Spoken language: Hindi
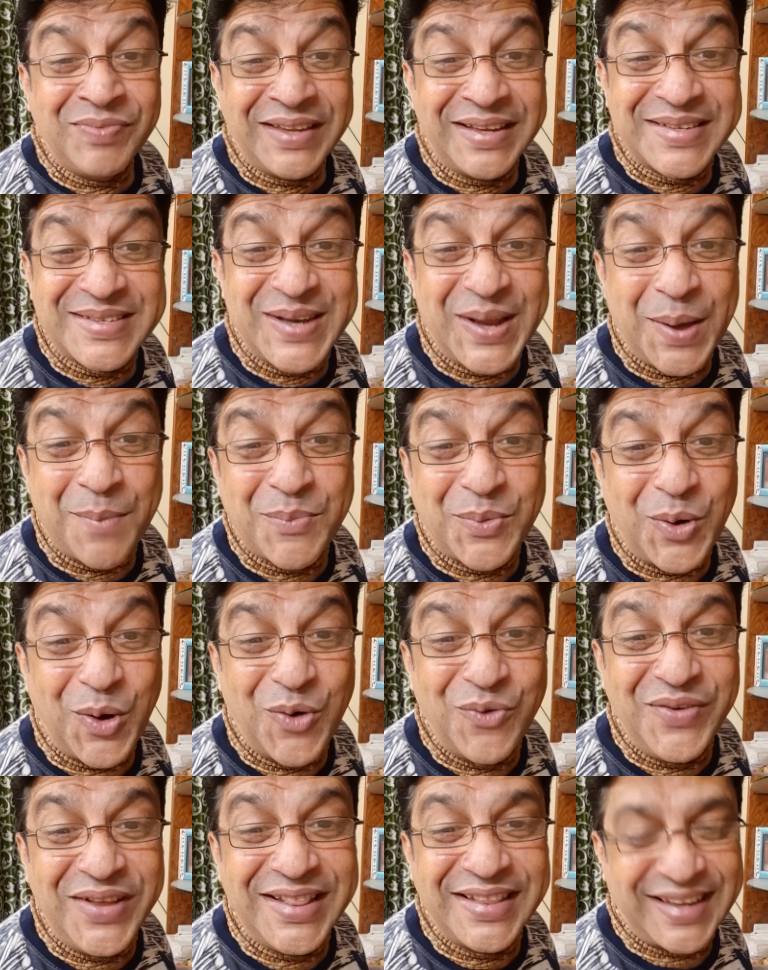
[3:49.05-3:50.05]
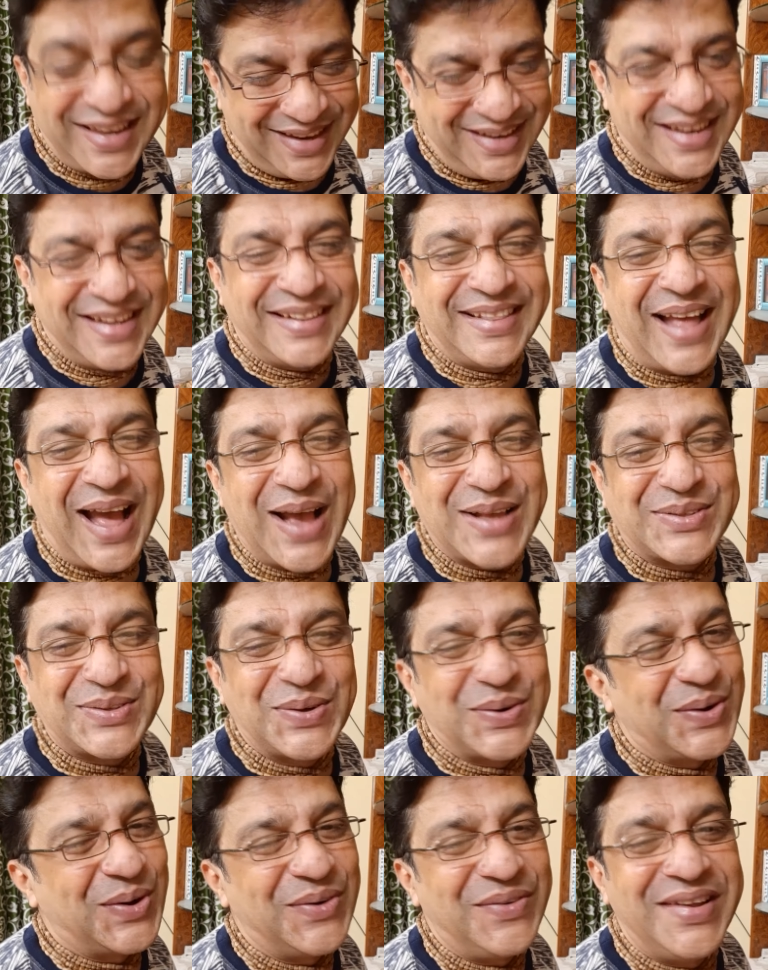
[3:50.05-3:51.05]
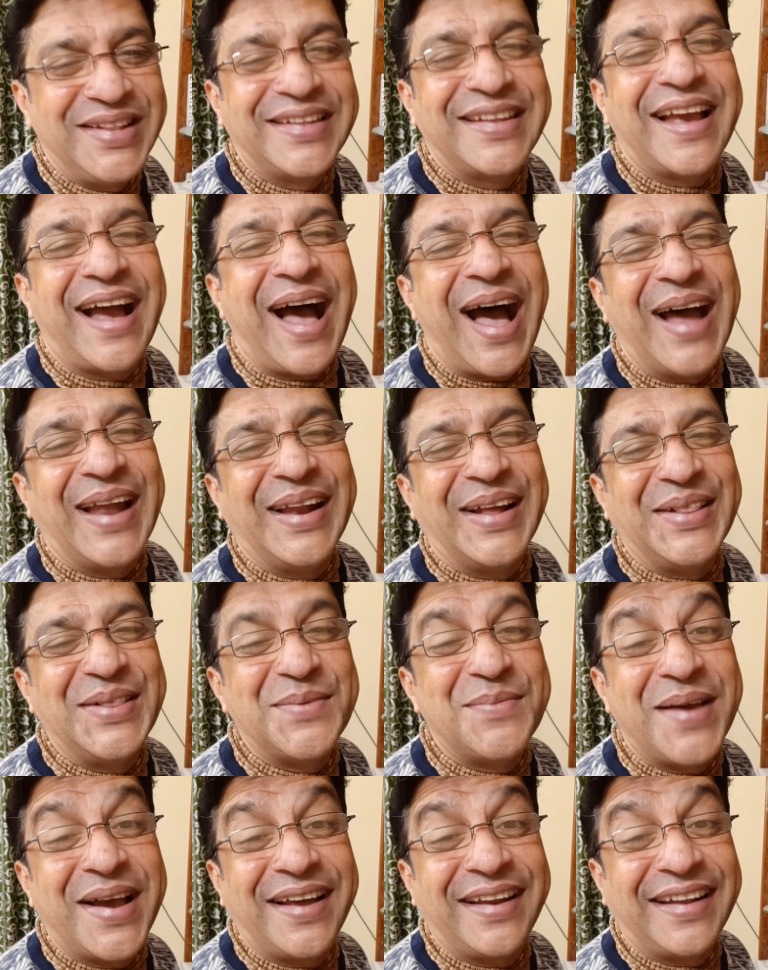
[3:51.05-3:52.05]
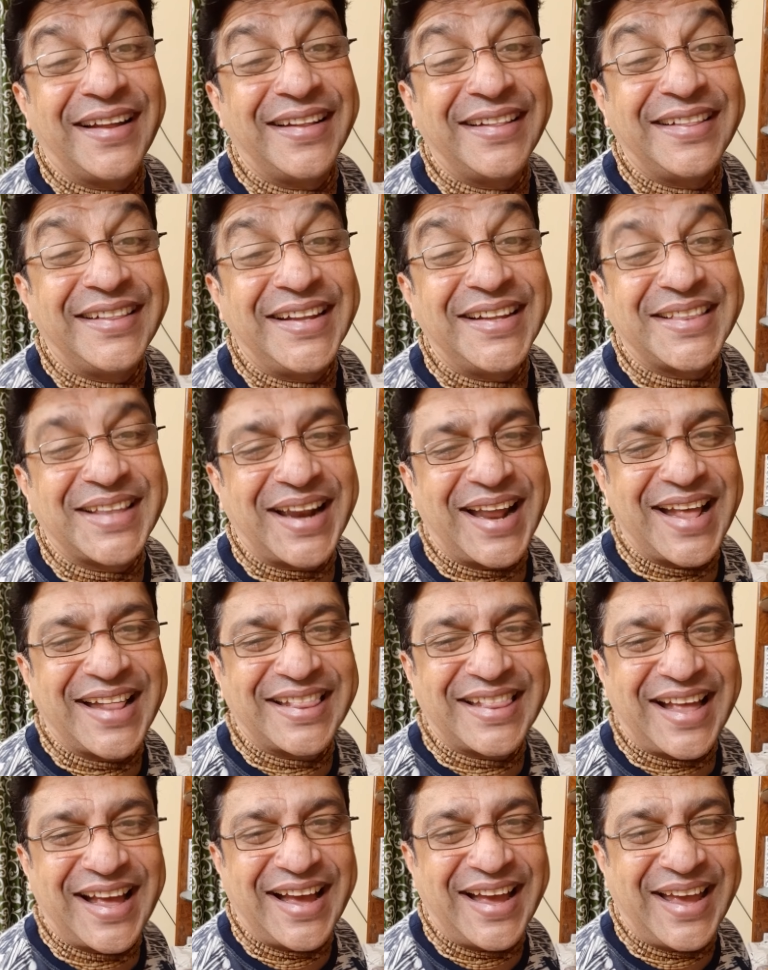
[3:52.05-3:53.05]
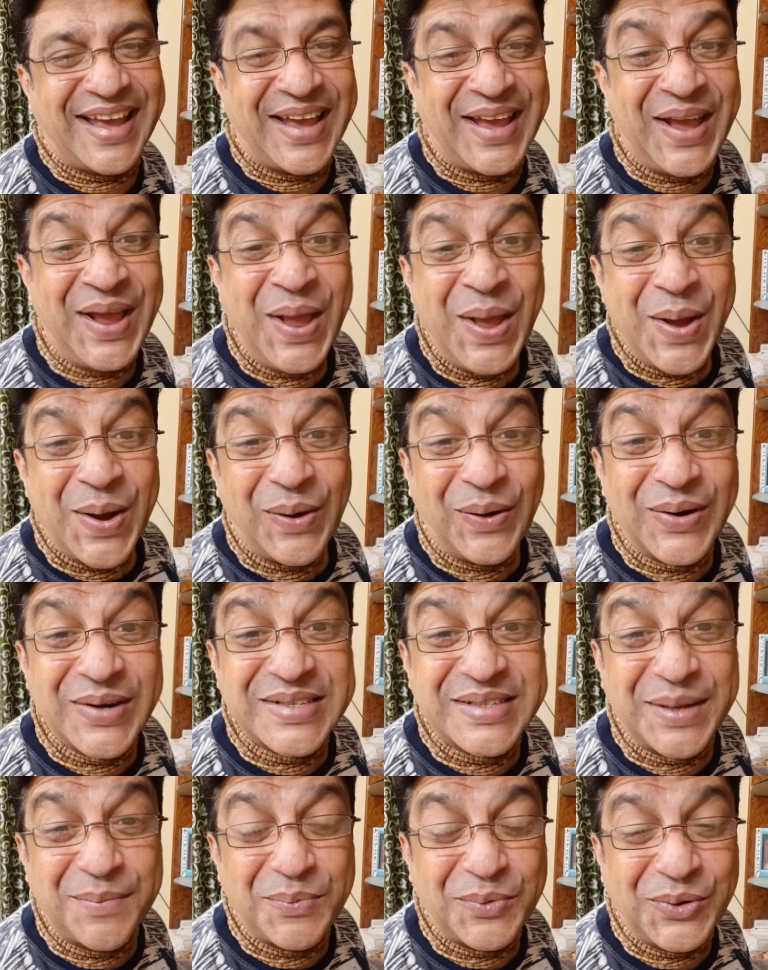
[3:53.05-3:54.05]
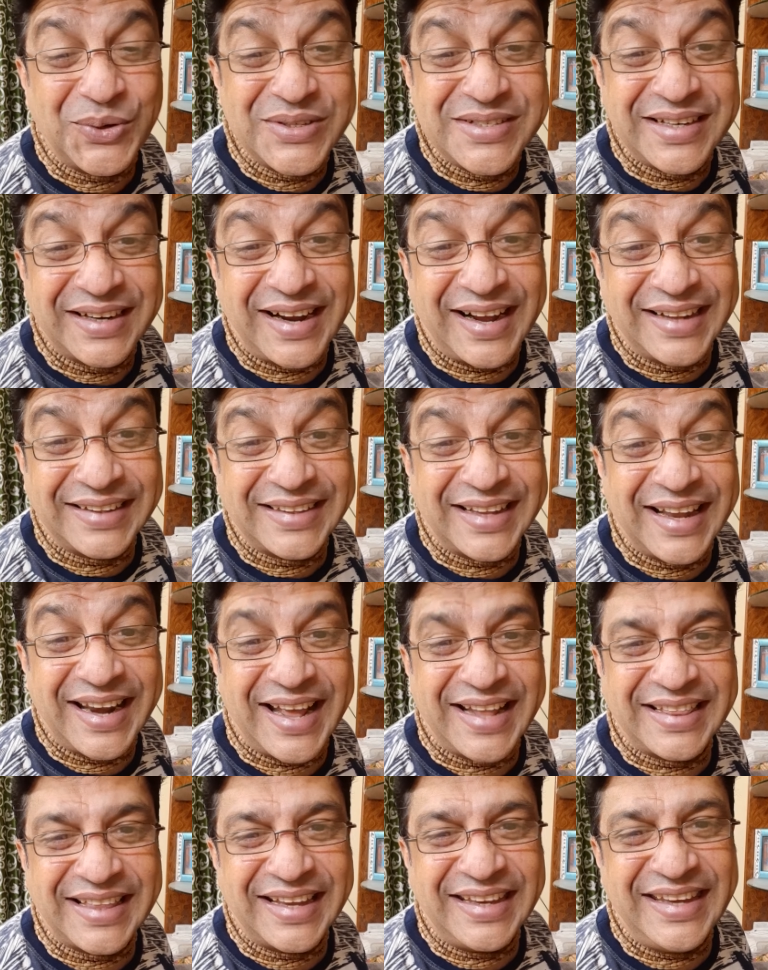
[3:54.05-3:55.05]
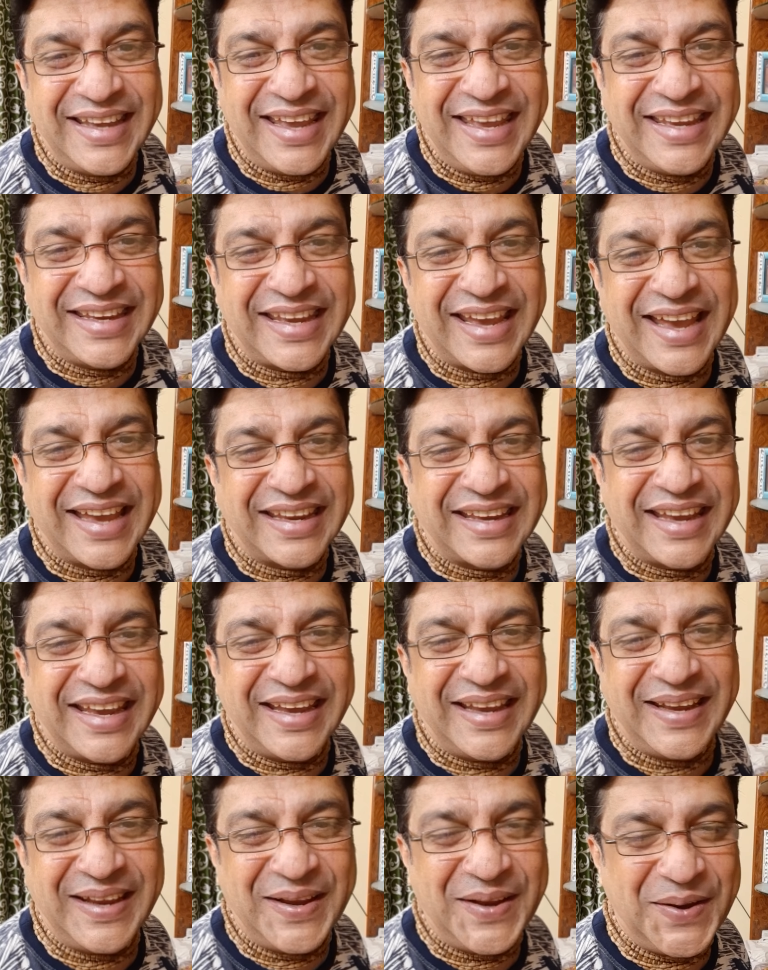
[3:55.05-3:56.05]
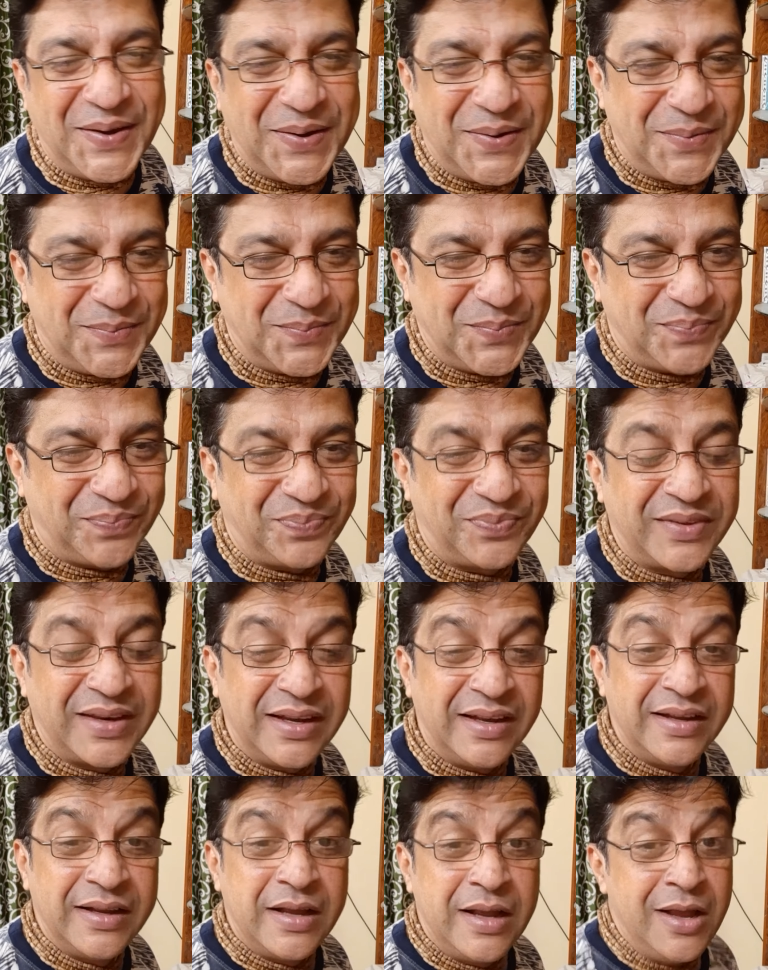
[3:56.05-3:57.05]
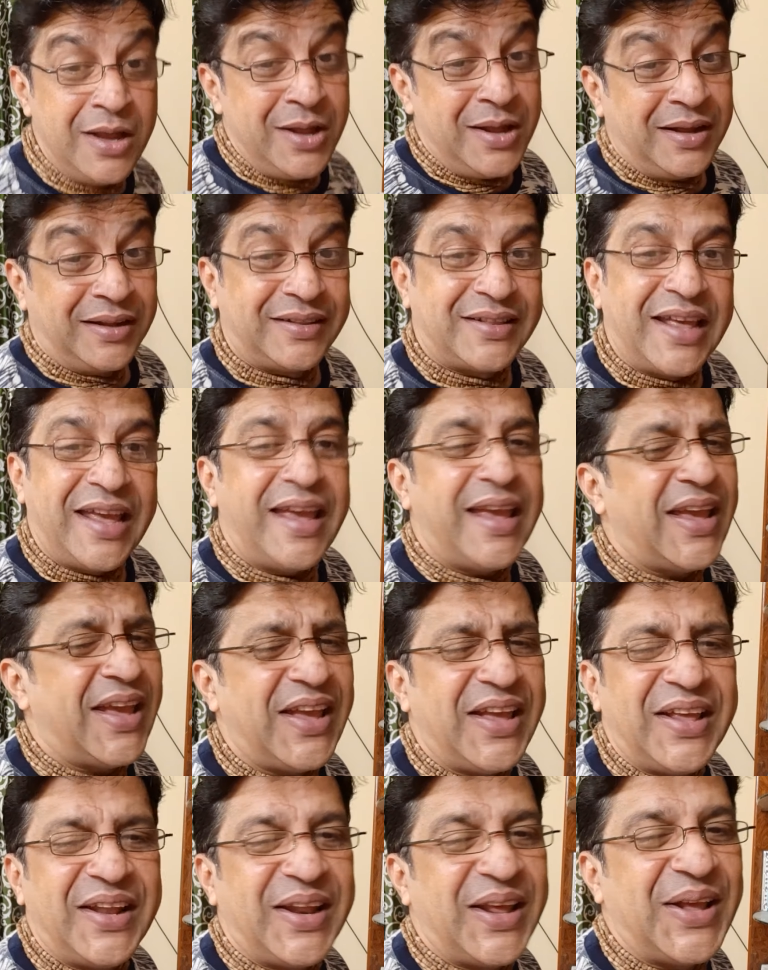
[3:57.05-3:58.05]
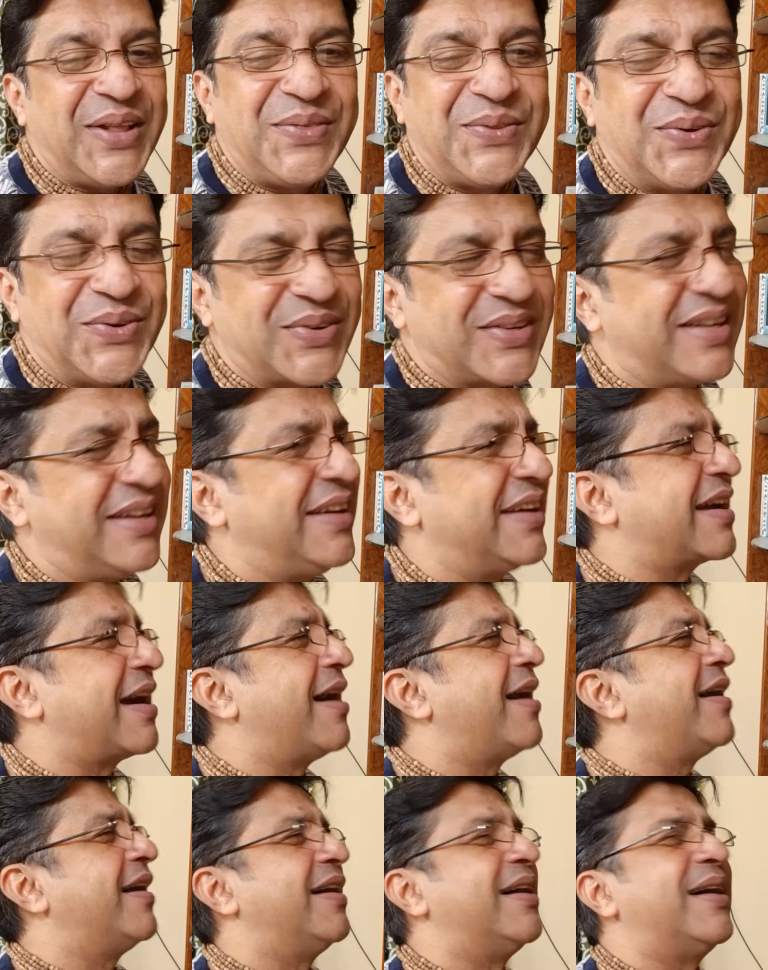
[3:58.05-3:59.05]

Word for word: इसलिए हम गोविंद के ये दास तो गोविंद के आनंद में आनंदित रहता है और सबको जगाता रहता है यही कह के तेरे दुख का